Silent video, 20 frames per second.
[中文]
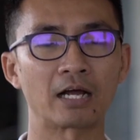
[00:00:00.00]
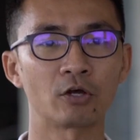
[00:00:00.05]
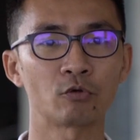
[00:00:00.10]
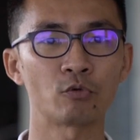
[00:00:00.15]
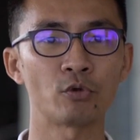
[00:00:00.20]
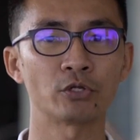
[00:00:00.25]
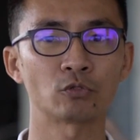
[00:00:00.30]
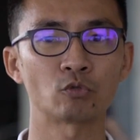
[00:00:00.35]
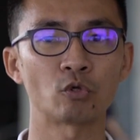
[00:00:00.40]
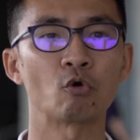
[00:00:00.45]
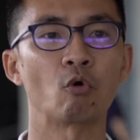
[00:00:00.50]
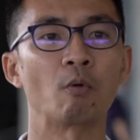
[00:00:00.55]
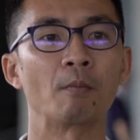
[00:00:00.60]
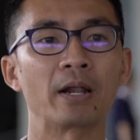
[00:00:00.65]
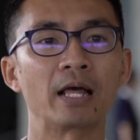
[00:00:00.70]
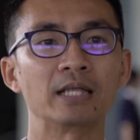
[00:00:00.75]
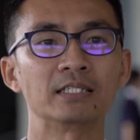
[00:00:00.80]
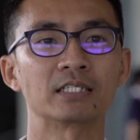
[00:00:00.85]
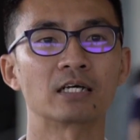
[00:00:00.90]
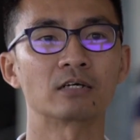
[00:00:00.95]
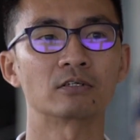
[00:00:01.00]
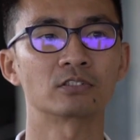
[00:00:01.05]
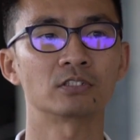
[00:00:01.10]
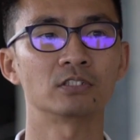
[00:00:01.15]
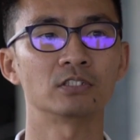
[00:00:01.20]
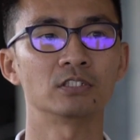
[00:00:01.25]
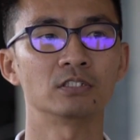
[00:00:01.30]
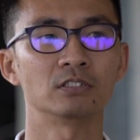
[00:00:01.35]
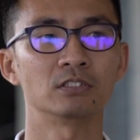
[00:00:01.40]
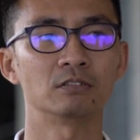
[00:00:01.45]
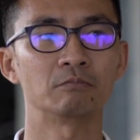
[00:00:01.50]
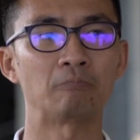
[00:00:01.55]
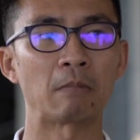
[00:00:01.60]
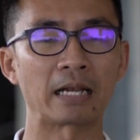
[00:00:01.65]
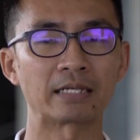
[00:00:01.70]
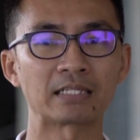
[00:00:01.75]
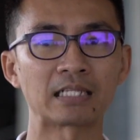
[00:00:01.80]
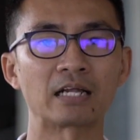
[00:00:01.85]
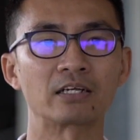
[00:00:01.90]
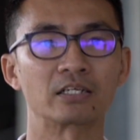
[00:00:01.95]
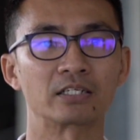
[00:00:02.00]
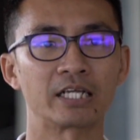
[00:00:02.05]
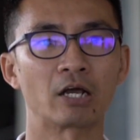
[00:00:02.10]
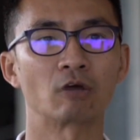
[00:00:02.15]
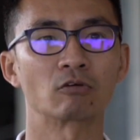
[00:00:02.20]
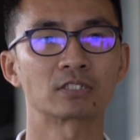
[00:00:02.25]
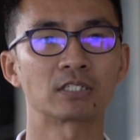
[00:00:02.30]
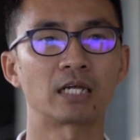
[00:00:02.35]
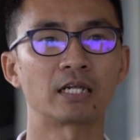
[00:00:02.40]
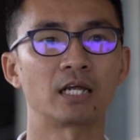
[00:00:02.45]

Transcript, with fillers: 个月对我们来讲是蛮大的挑战